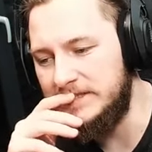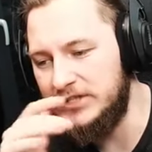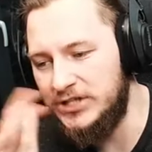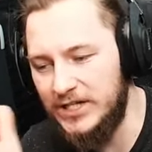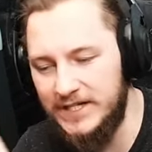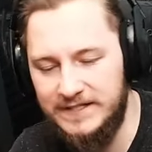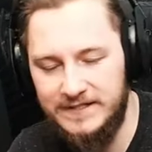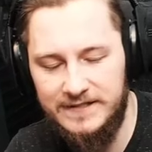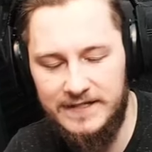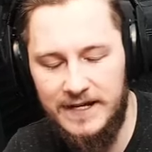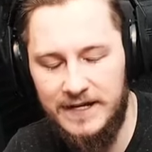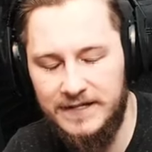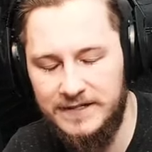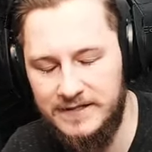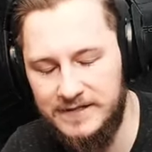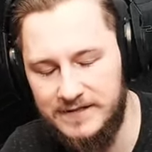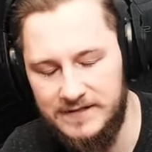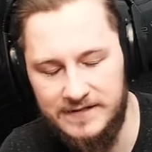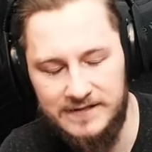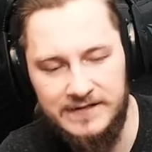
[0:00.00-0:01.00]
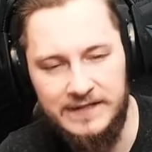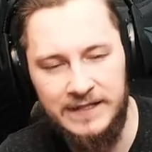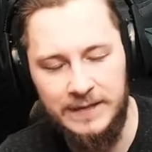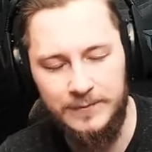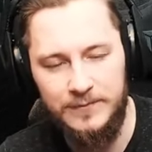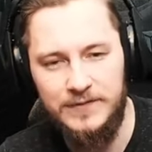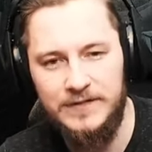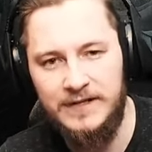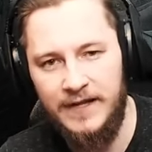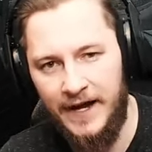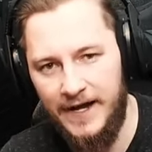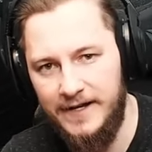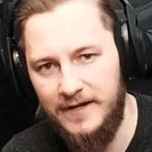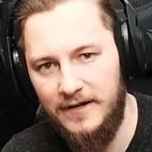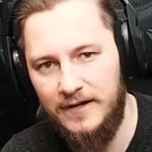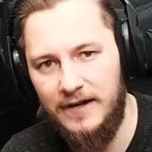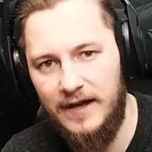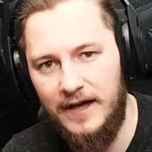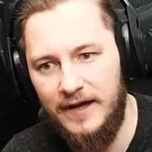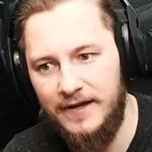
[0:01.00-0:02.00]
schlechte Nachricht ist, es gibt
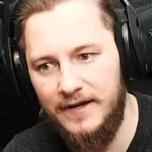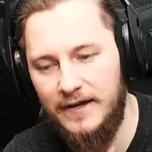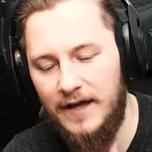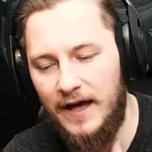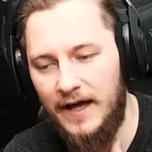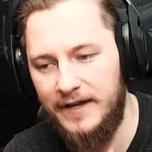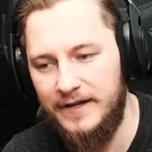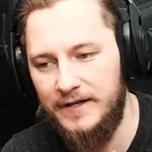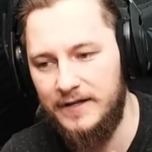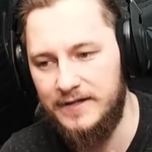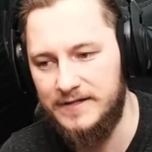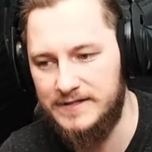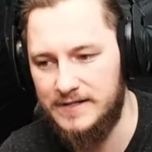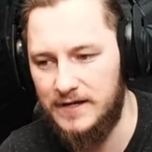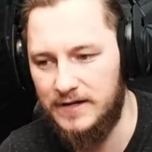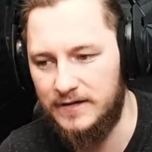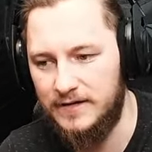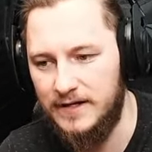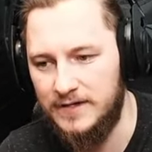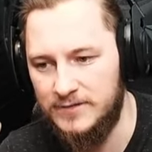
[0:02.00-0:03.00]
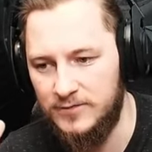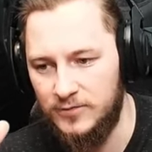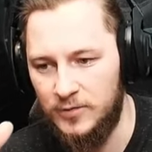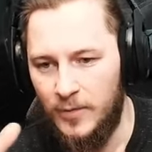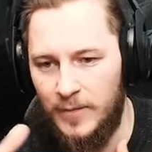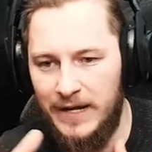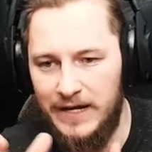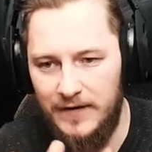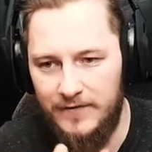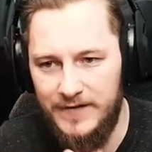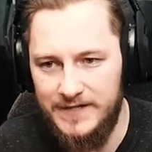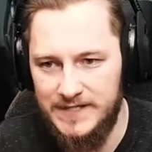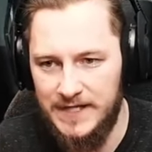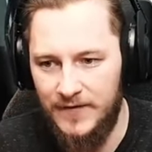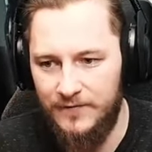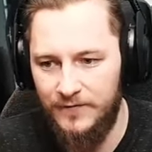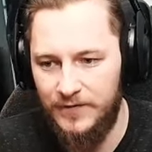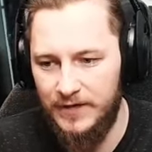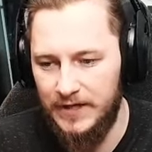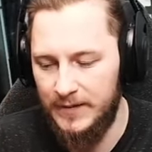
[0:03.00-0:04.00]
keinerlei andere Sachen. Also normalerweise
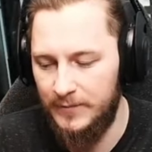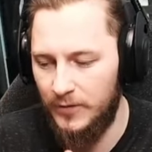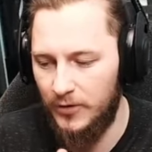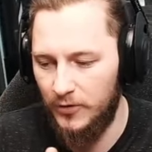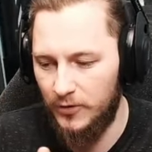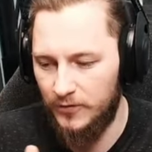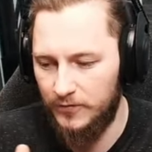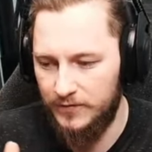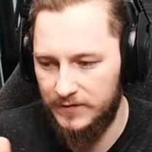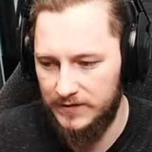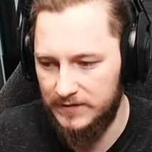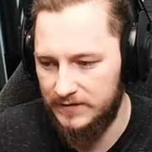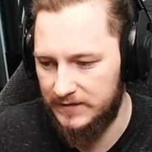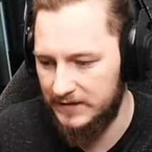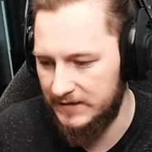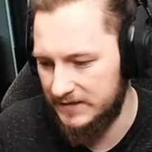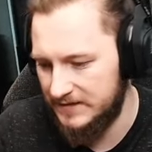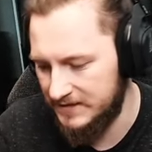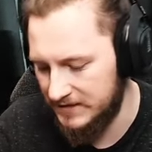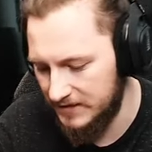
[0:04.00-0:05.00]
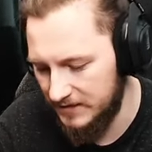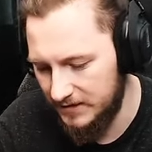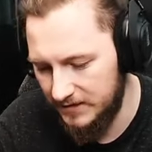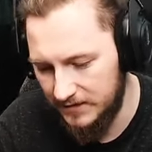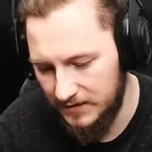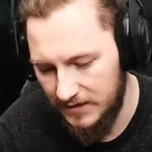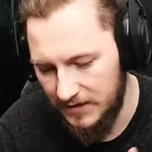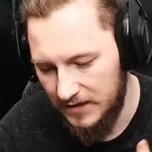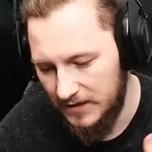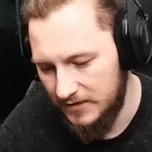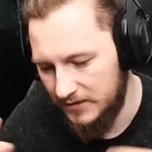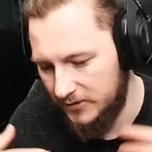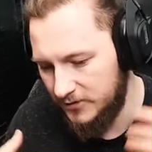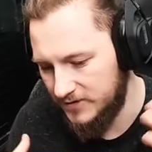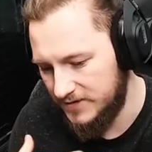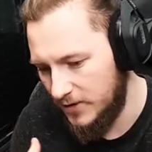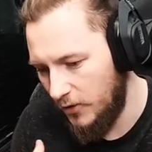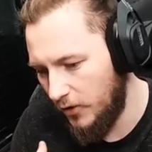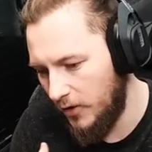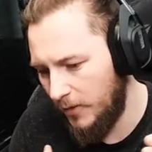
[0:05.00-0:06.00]
haben wir immer irgendwie ein DLC,
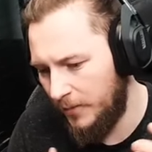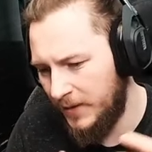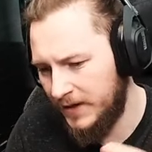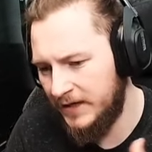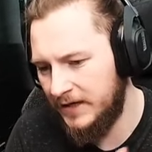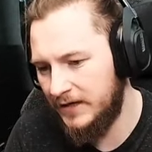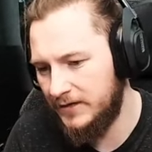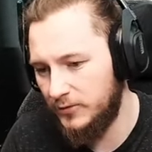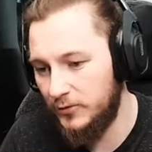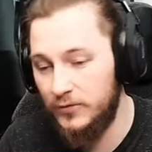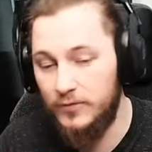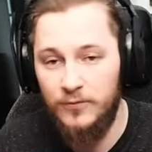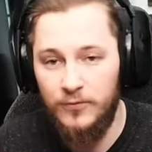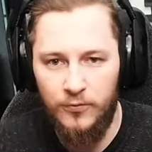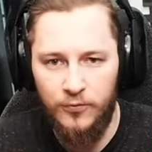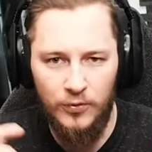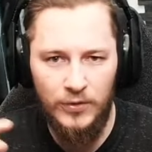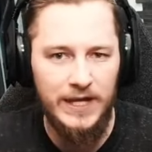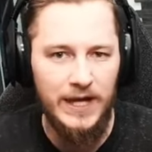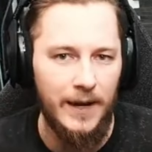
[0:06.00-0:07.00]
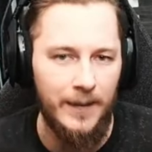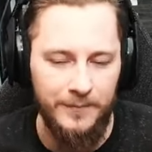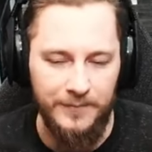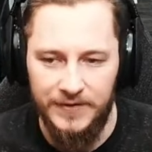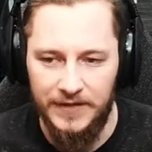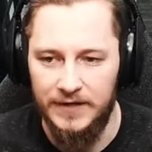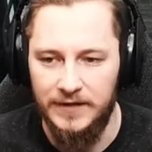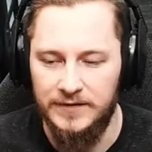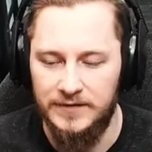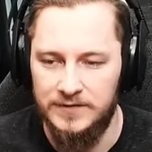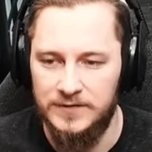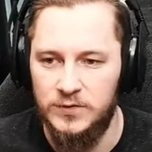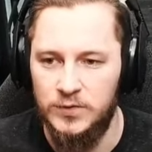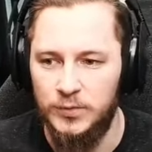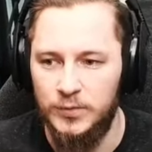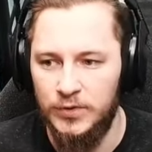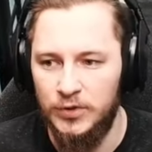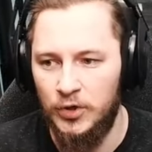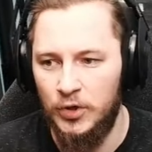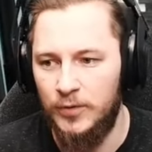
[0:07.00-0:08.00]
Dinosaurier-Paket und ein Free-Update dazu
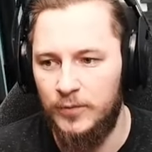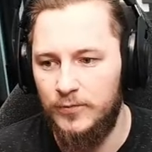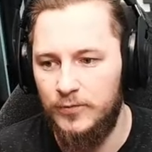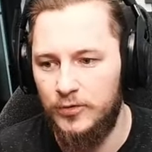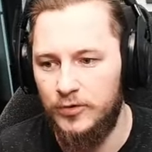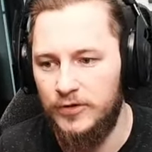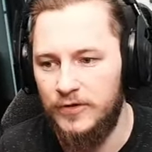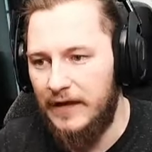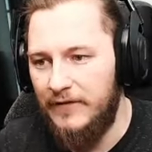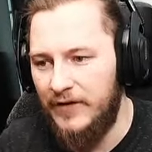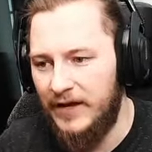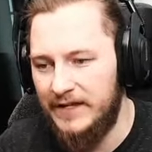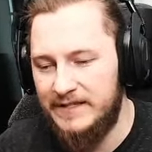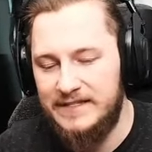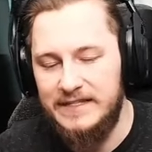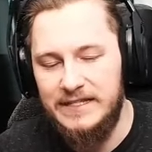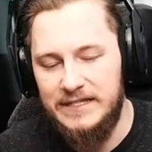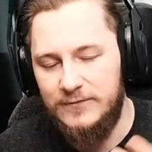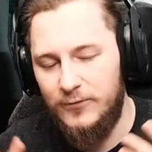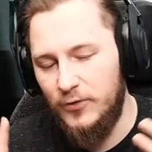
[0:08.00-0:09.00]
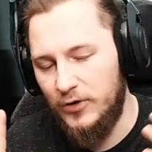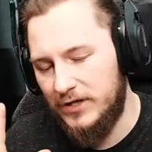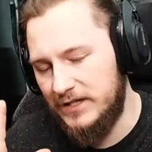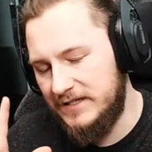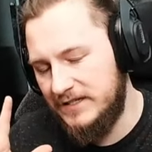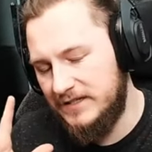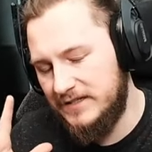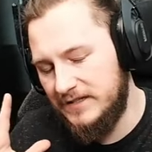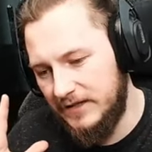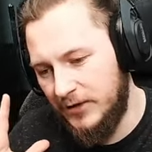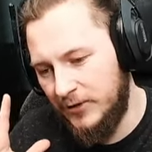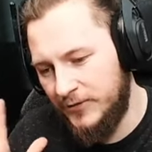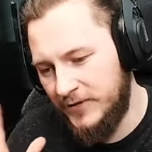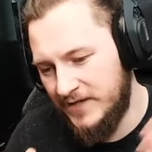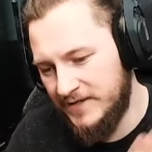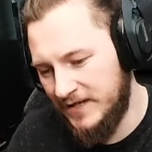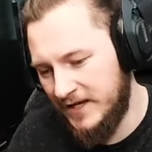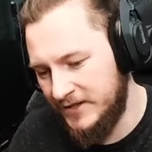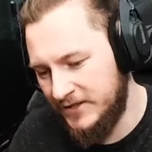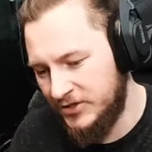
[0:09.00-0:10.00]
bekommen. Und wer jetzt nicht wirklich auf der
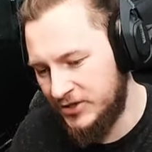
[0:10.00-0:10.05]
Seite